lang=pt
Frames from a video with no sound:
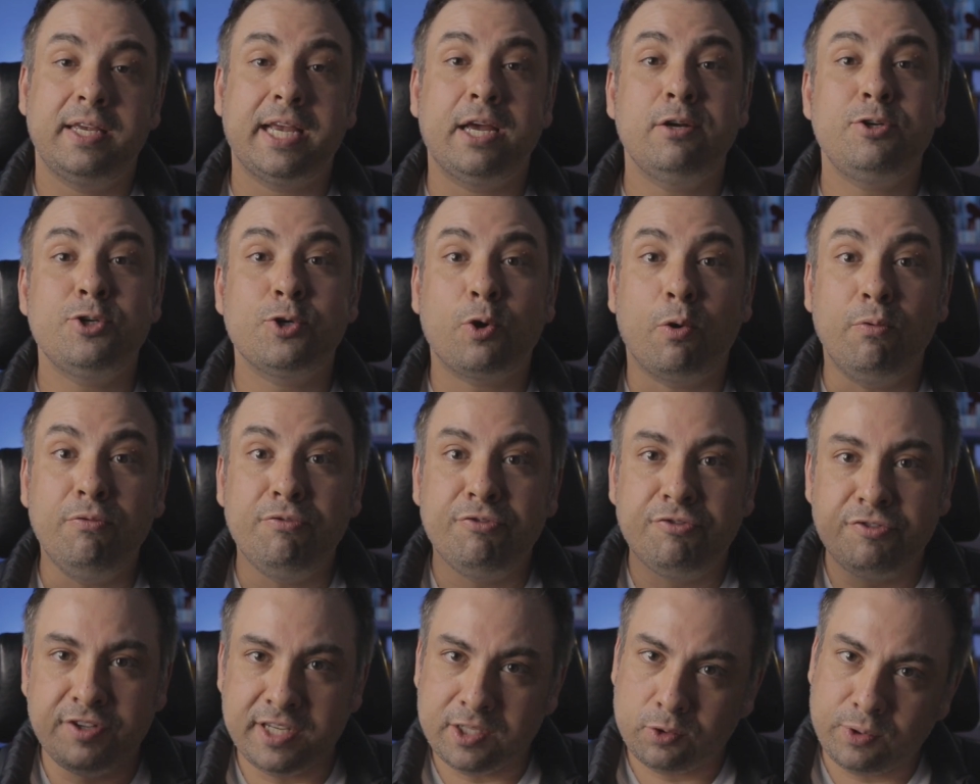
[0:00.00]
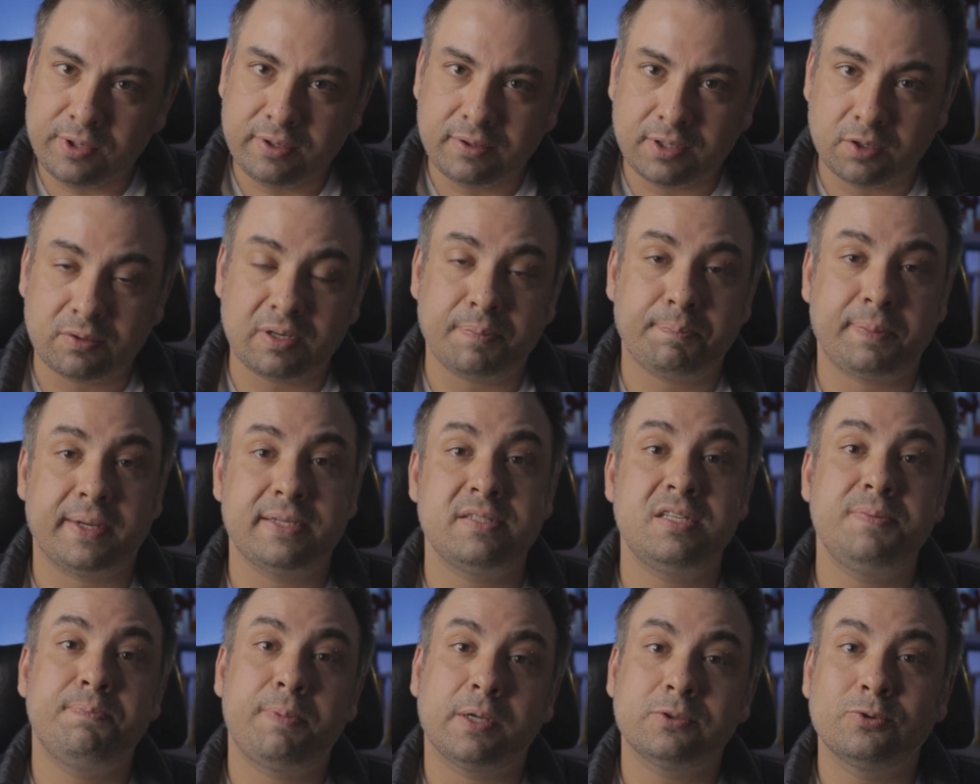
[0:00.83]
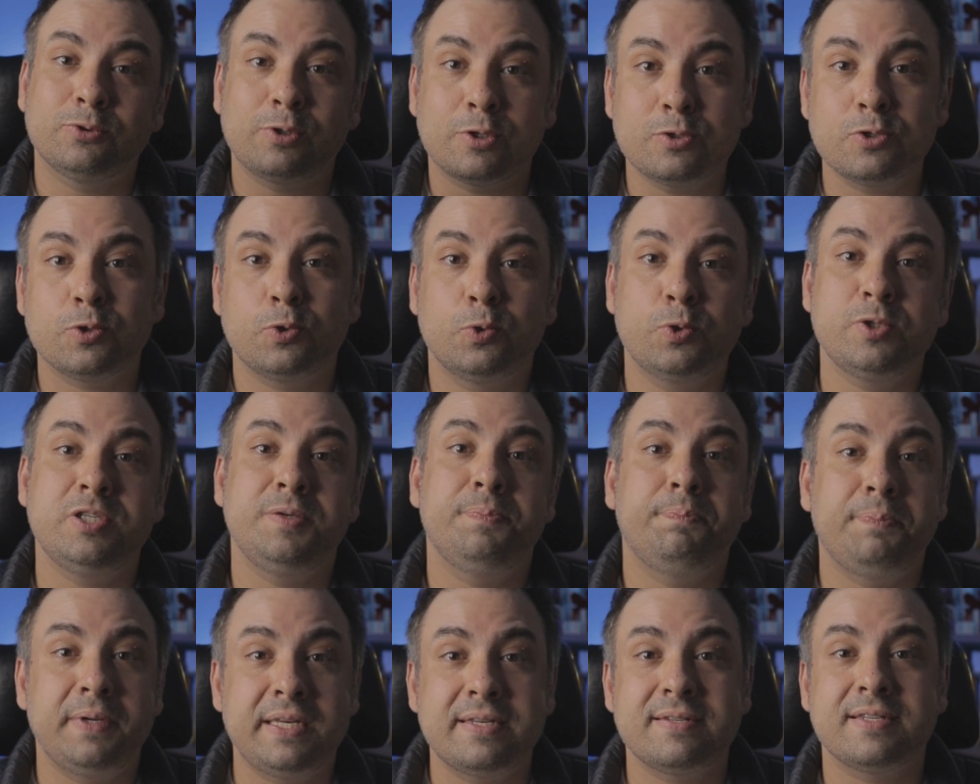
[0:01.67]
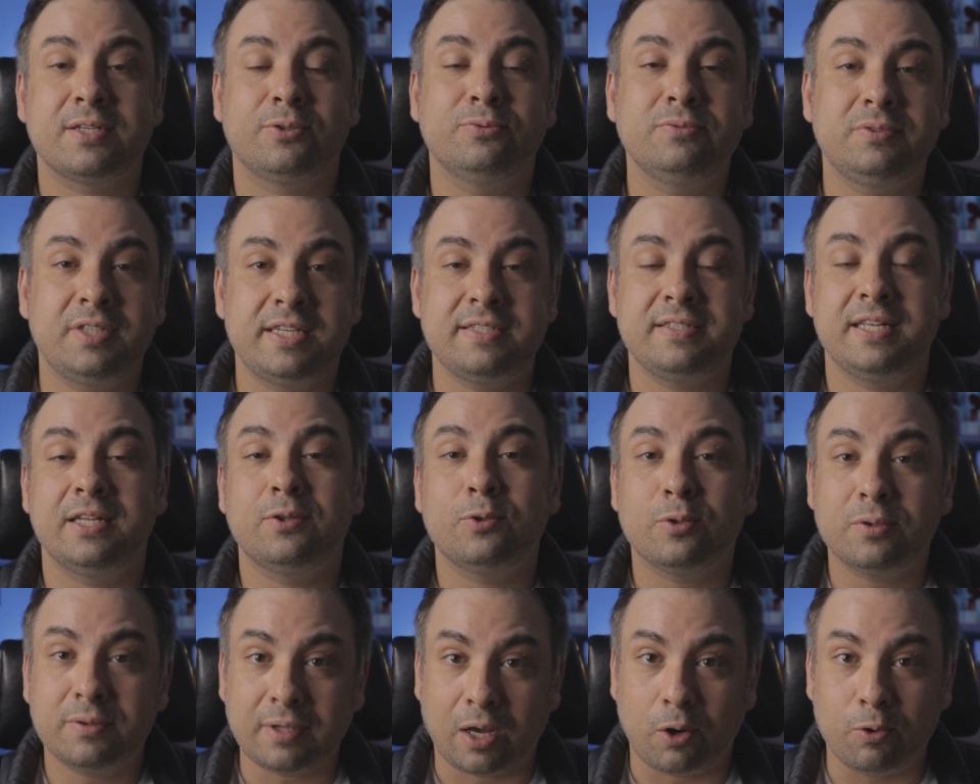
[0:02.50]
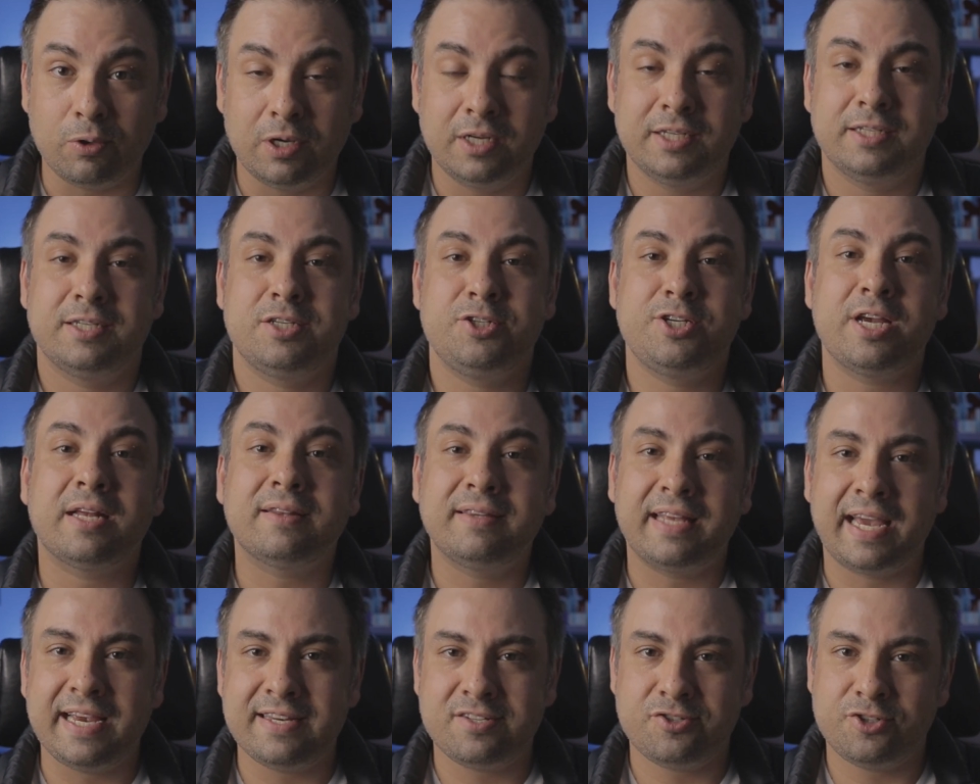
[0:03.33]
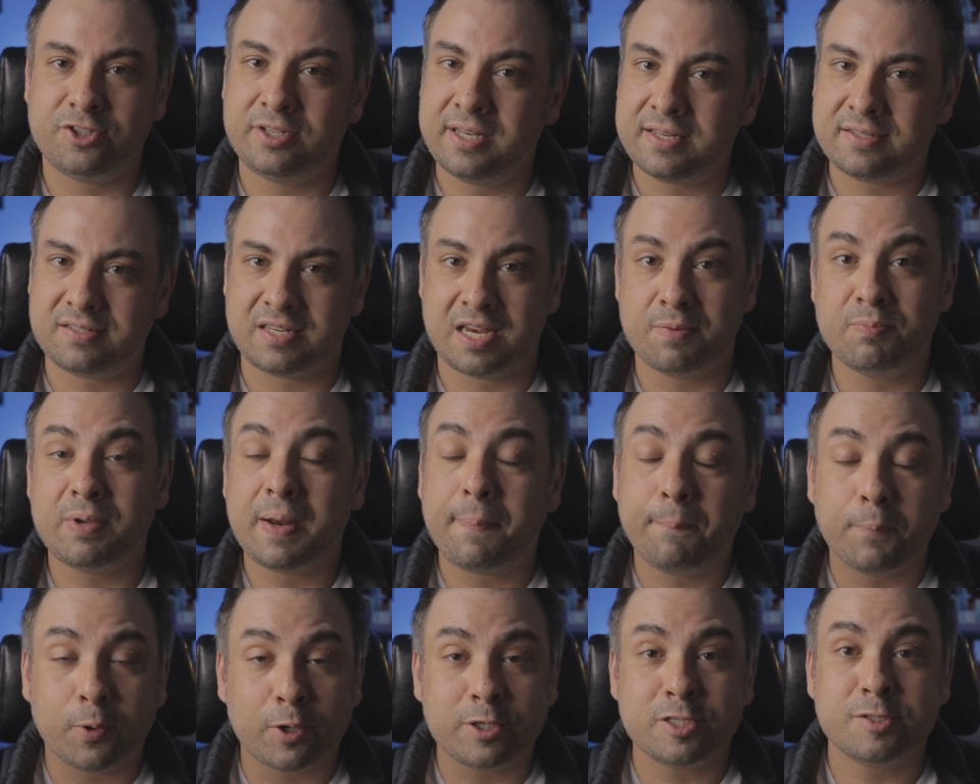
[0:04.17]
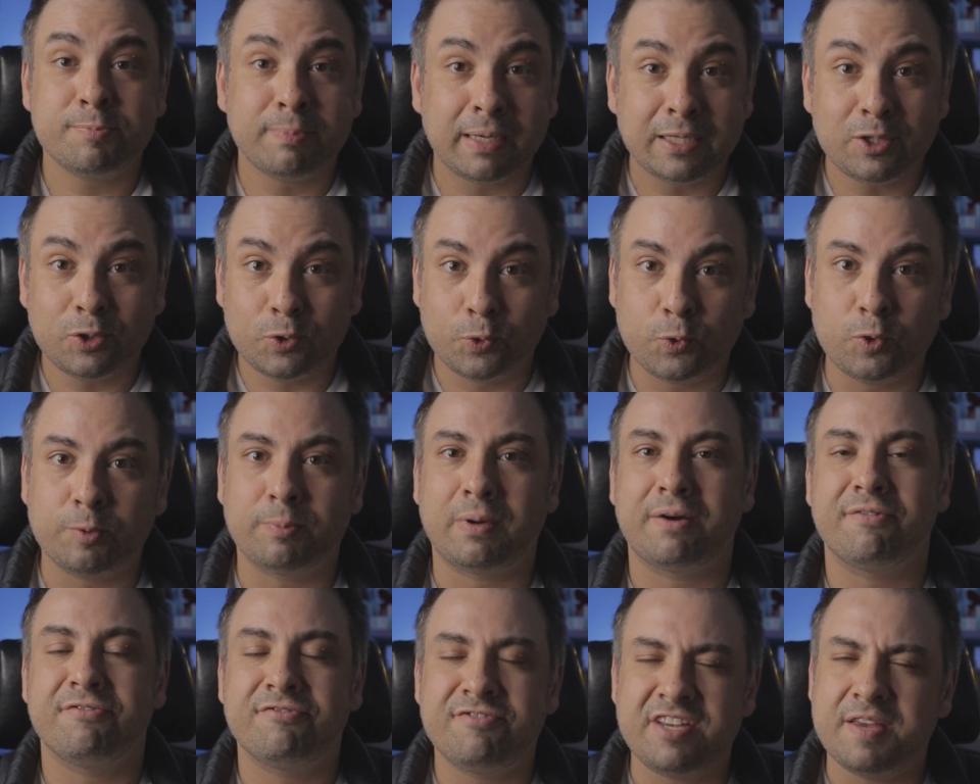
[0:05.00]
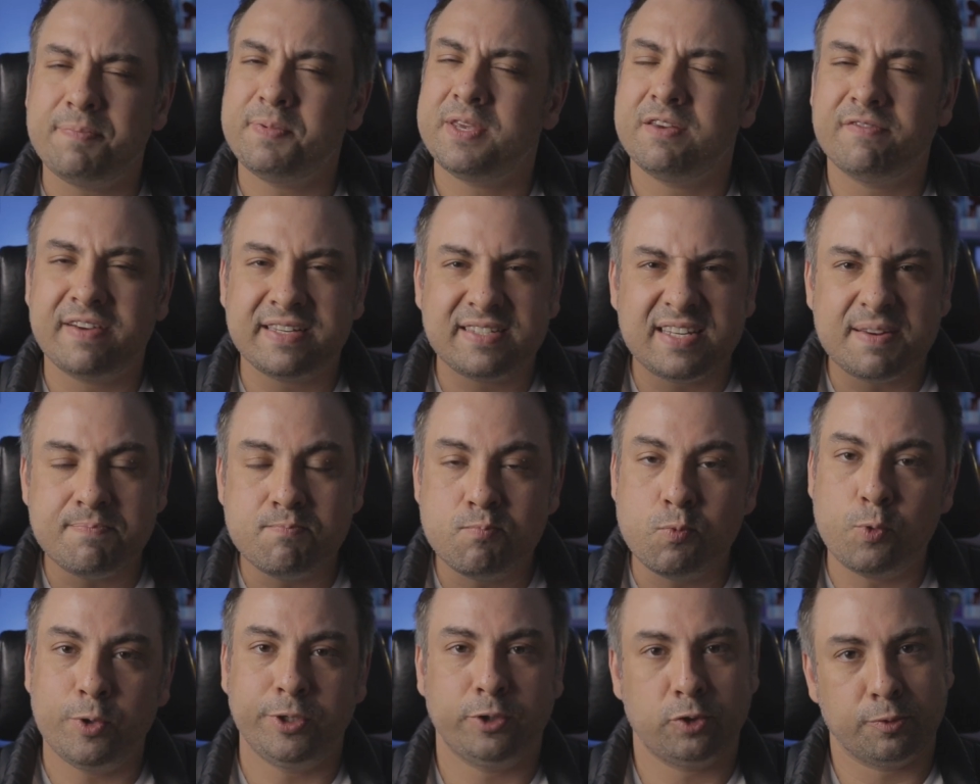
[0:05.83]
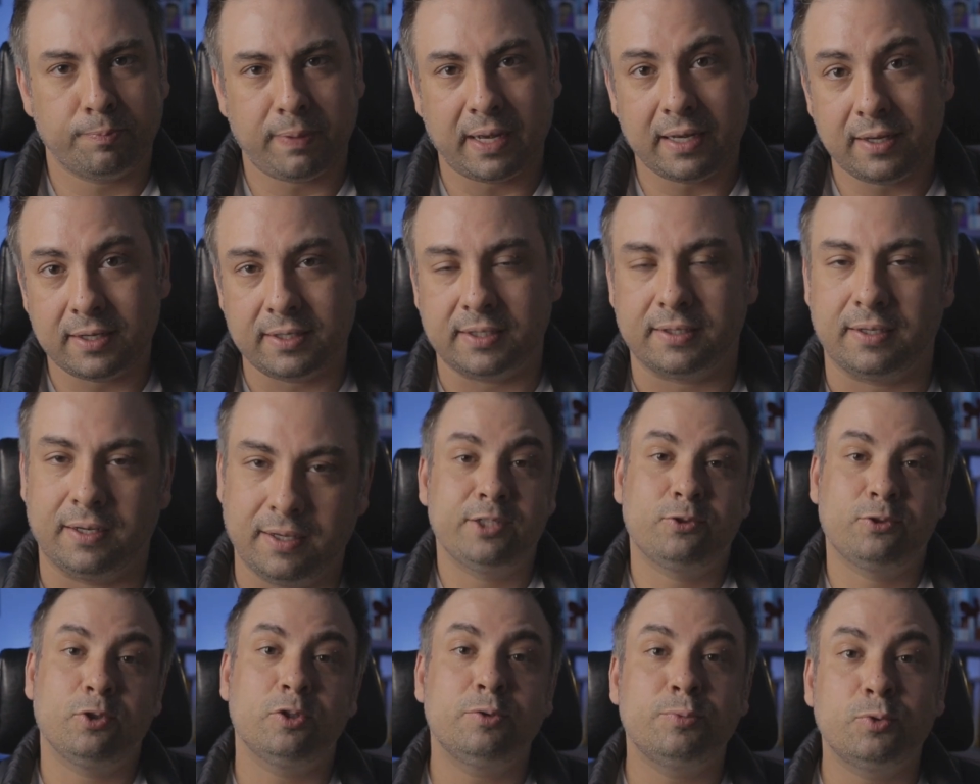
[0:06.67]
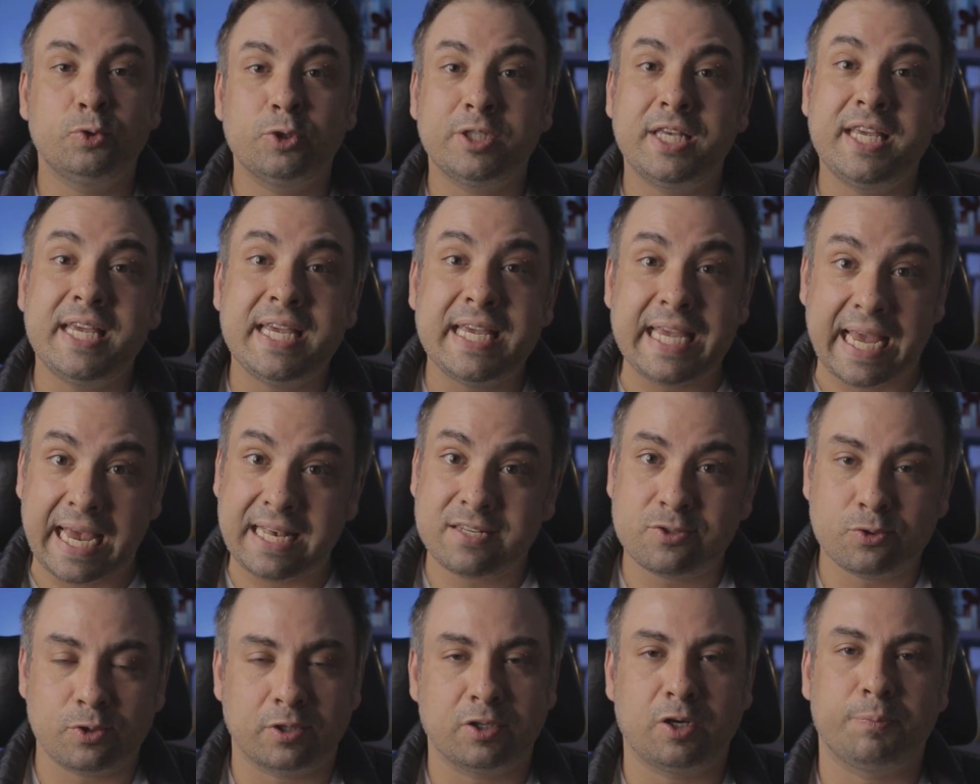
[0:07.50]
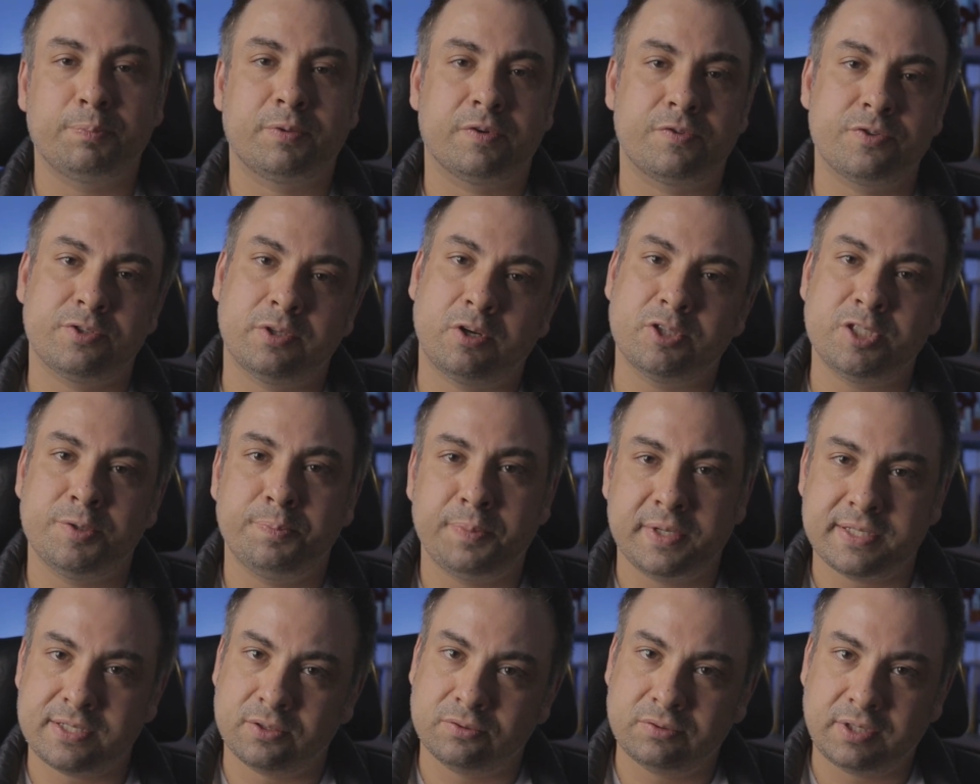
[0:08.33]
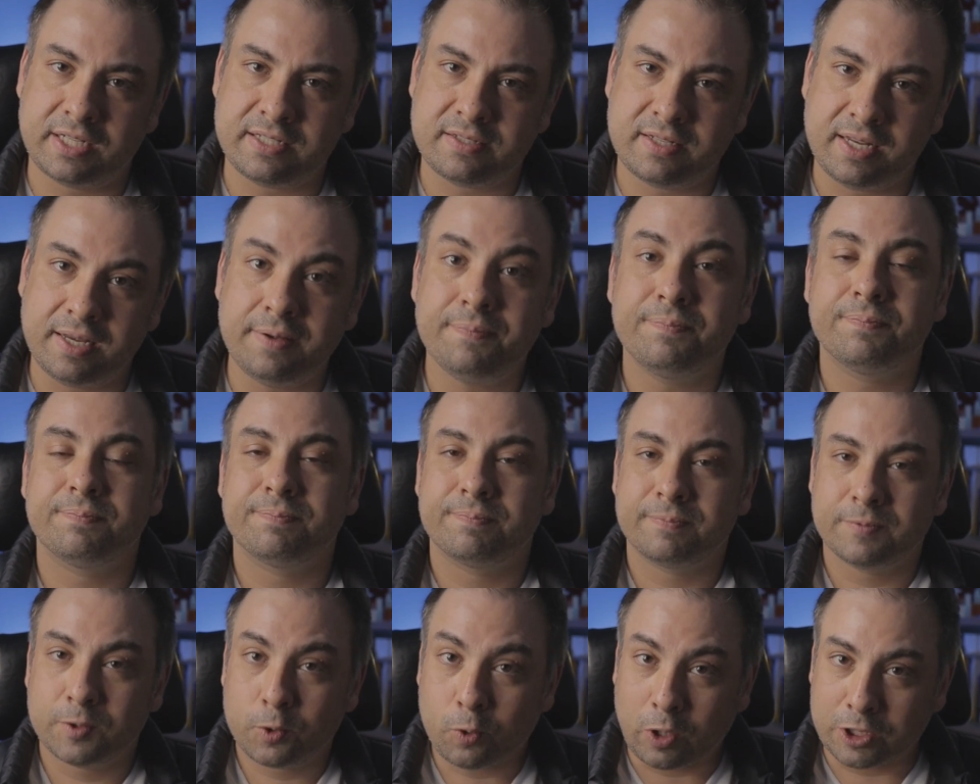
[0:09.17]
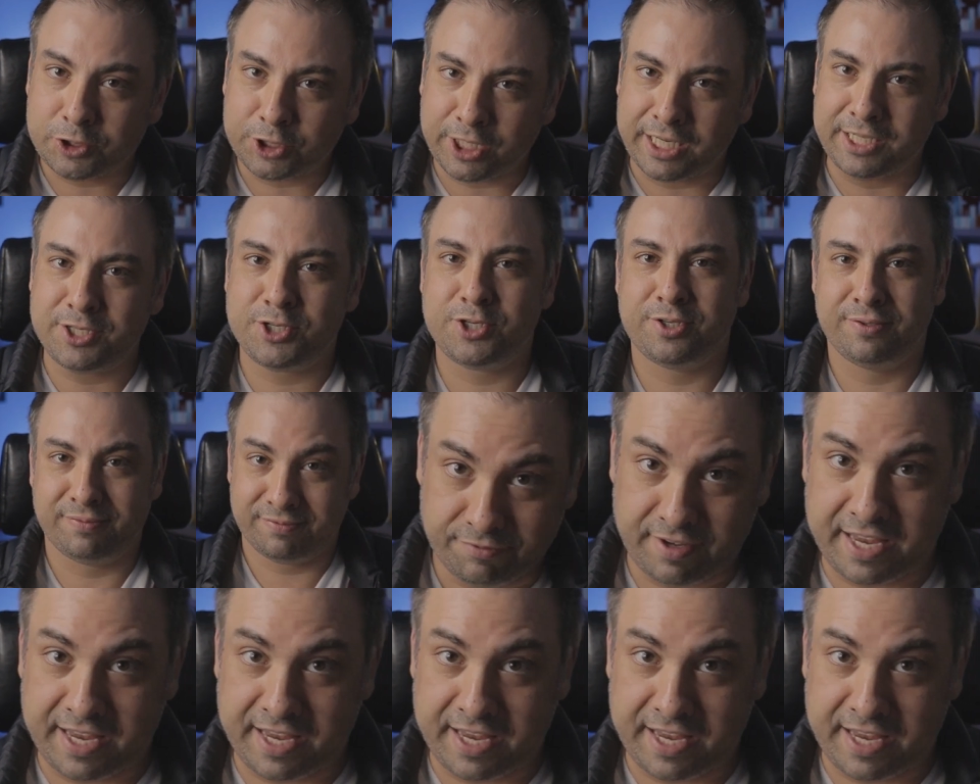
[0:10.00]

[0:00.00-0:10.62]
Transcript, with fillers: E aí eu te convido então a participar do nosso curso Impressão 3D Total, dia 10 de dezembro, a próxima turma. Vem porque vai ser muito bacana. E todo mundo que quer se tornar um profissional de impressão 3D, com a gente.